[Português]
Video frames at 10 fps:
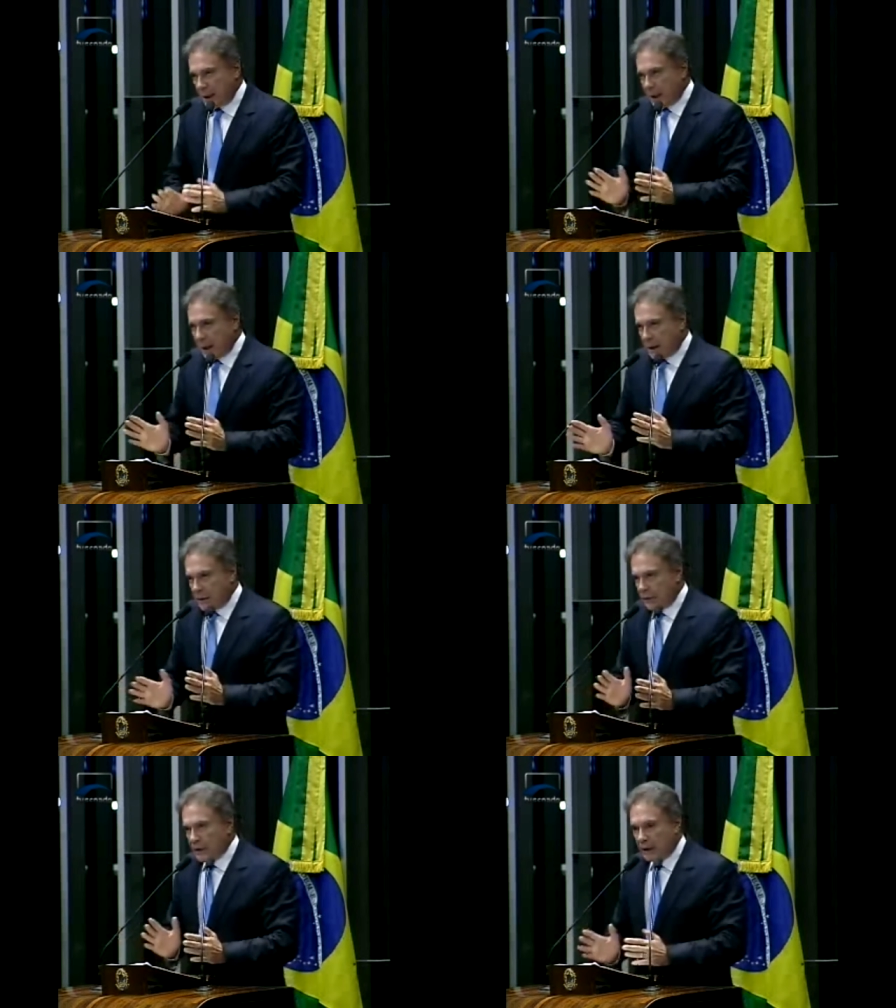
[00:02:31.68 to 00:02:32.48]

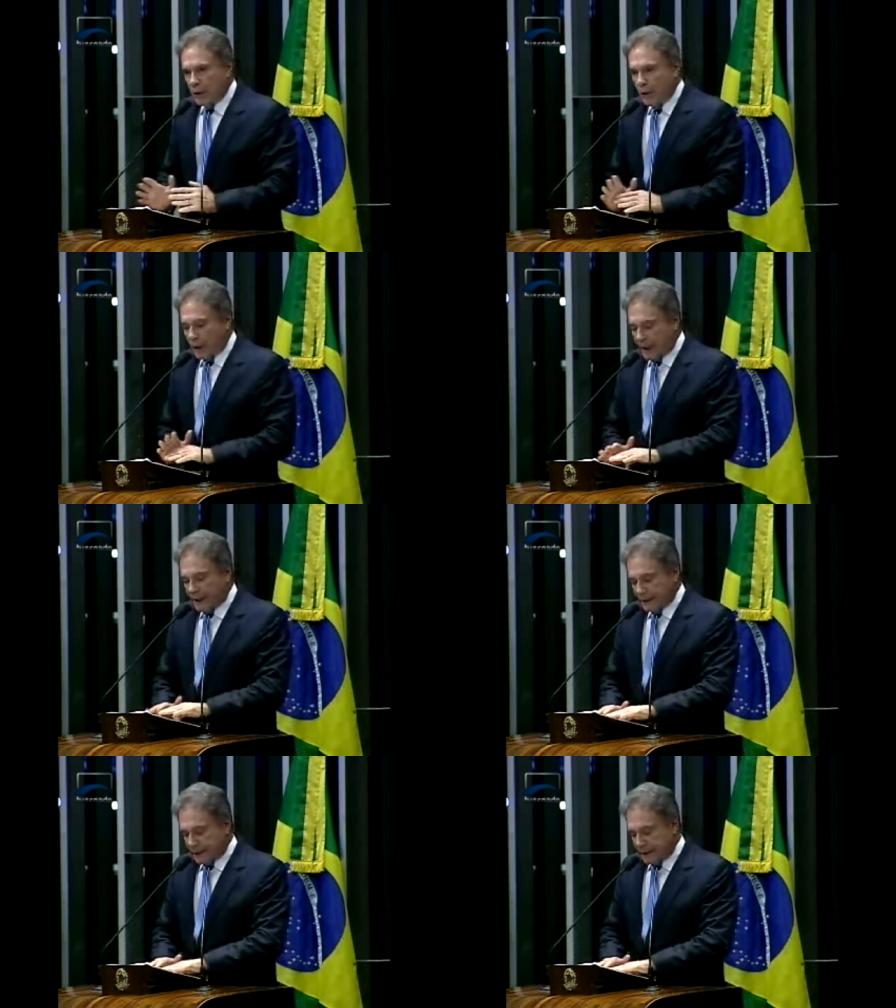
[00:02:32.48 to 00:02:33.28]
E, no
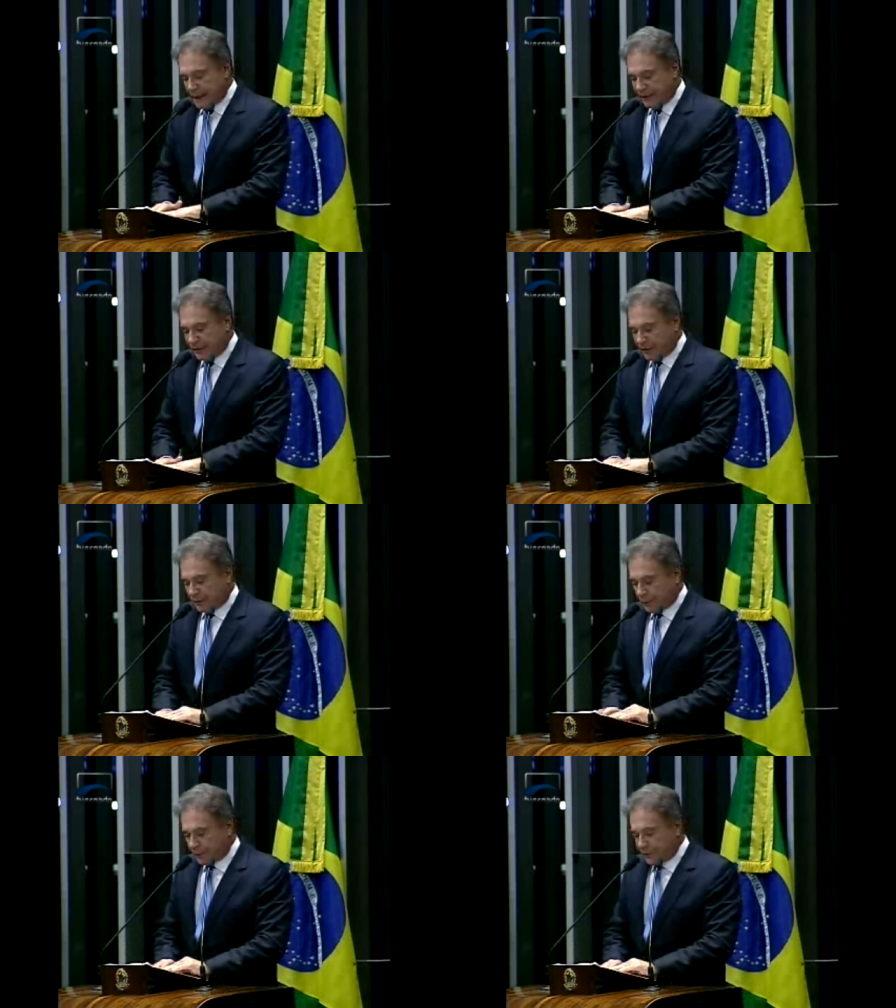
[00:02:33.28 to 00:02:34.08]
decorrer
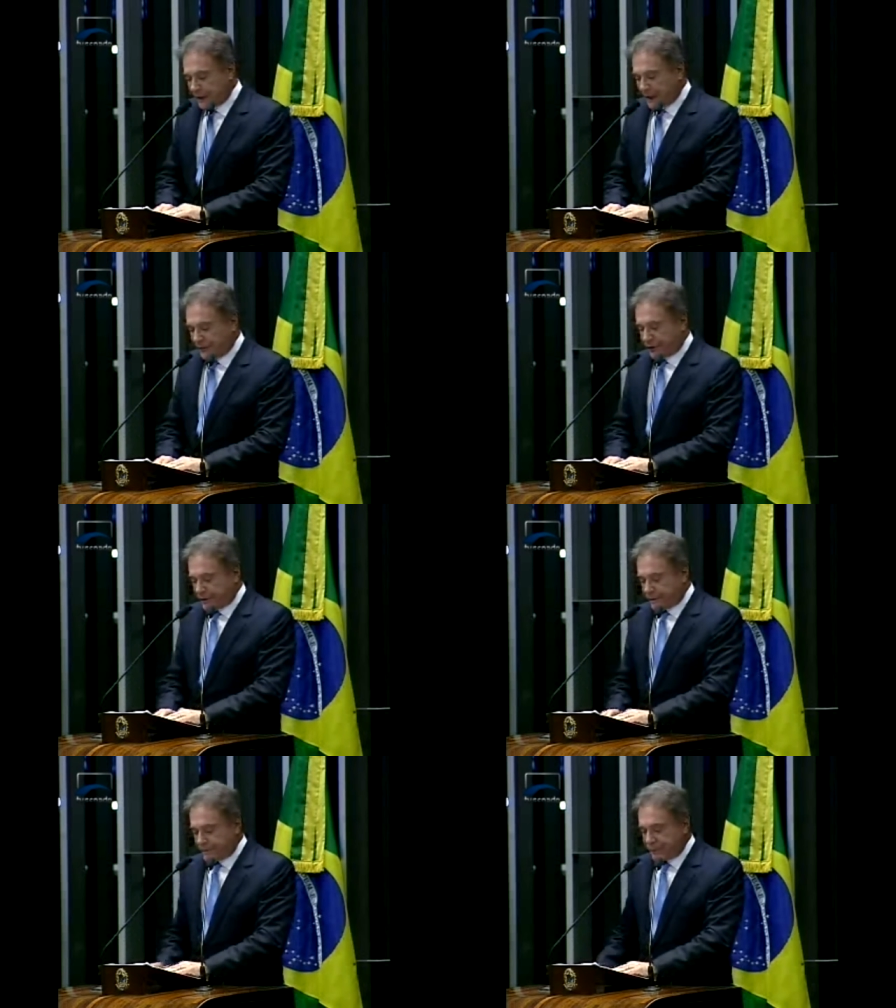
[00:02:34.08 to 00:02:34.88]
dessas
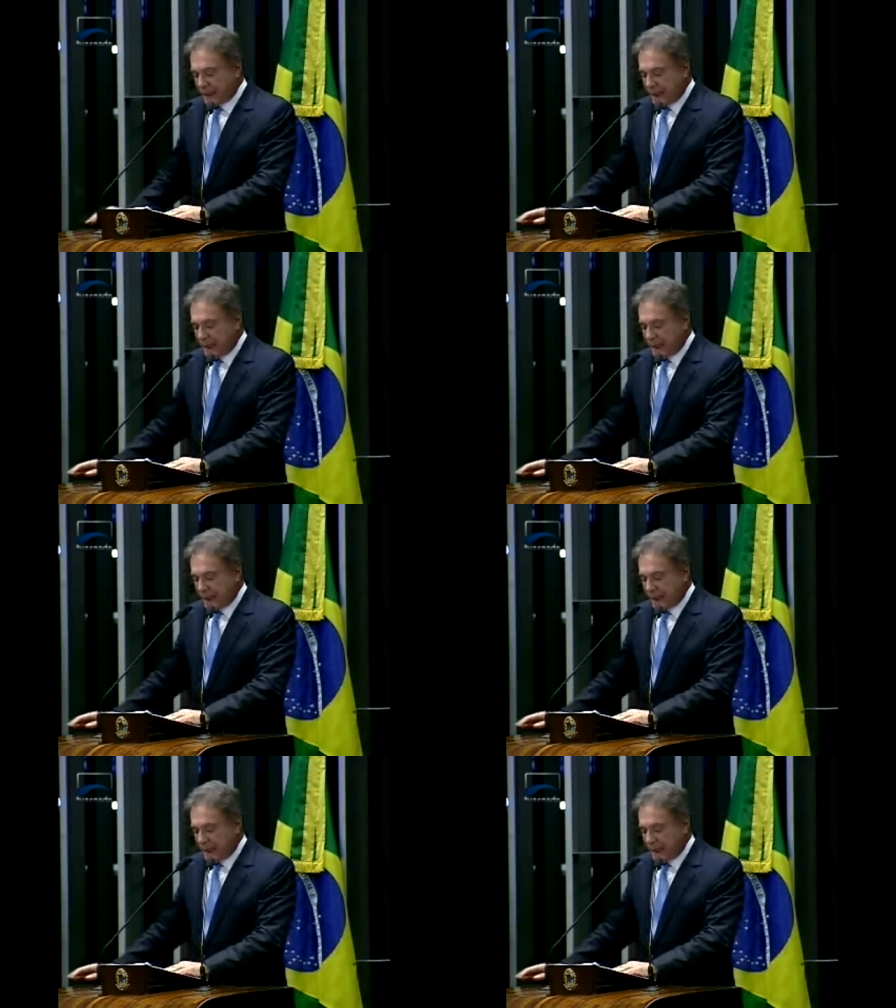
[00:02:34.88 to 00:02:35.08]
providências,